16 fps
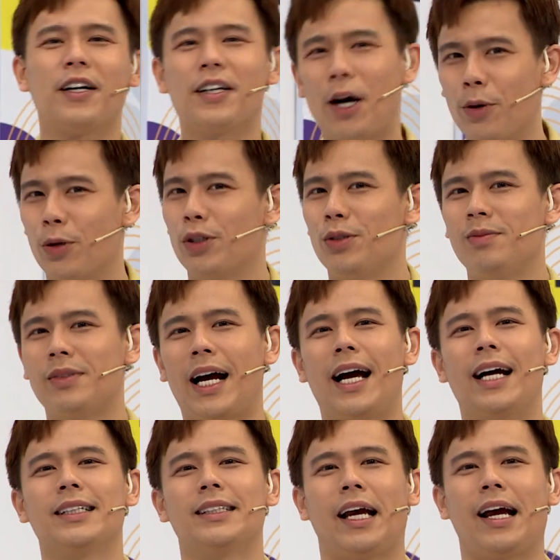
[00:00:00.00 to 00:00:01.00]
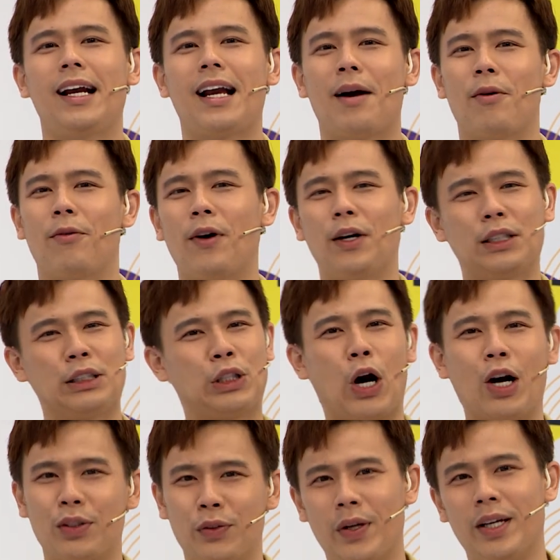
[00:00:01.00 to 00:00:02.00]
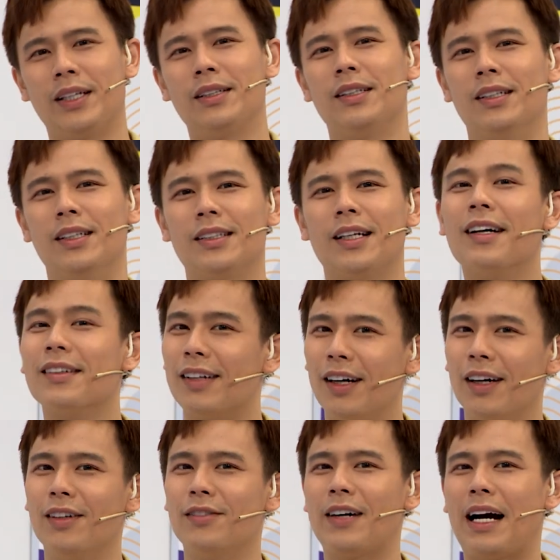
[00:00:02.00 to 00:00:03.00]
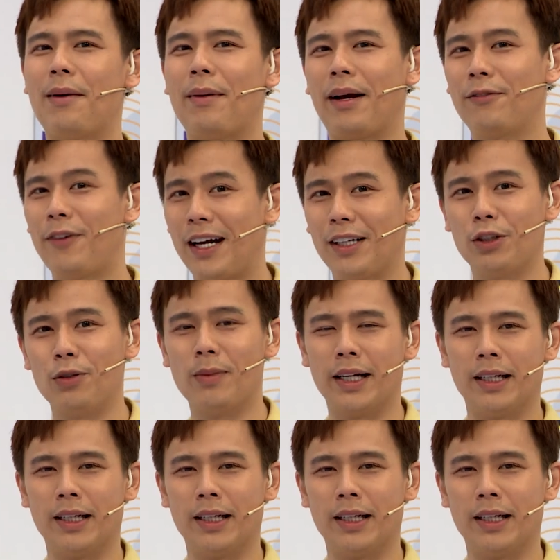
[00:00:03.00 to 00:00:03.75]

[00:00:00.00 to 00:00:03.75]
Phần đầu của chúng ta sẽ là một phần trò chuyện giữa thần tượng và bạn fan của